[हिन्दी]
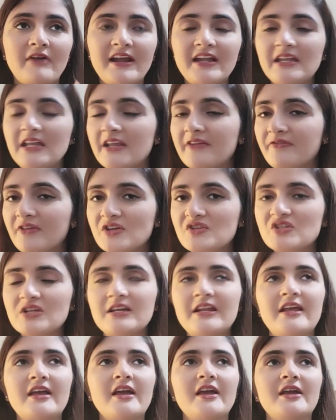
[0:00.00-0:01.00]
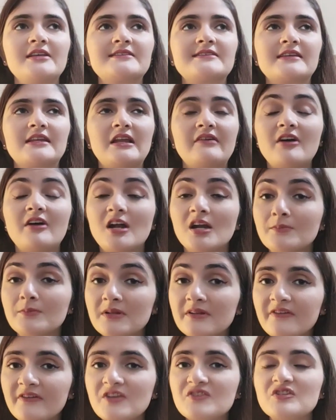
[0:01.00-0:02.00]
वाइटनिंग फेशियल है इसके अलावा
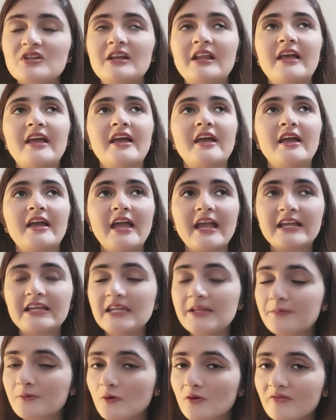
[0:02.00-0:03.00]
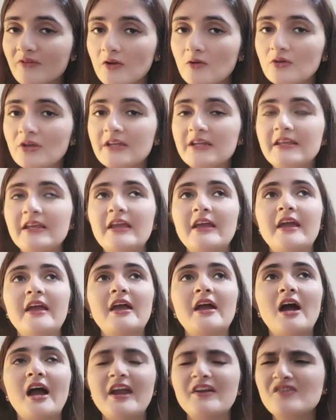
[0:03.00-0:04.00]
हर्बल फेशियल है एक्नी प्रोन वालों के लिए
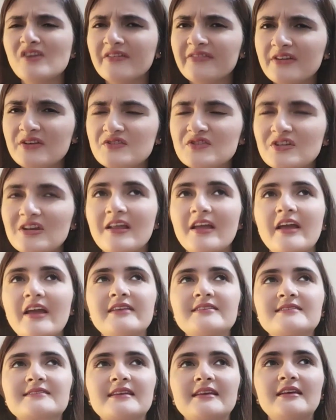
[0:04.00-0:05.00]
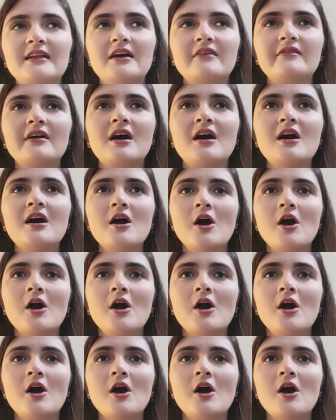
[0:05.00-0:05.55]
है हाइड्रा फेशियल है इसके अलावा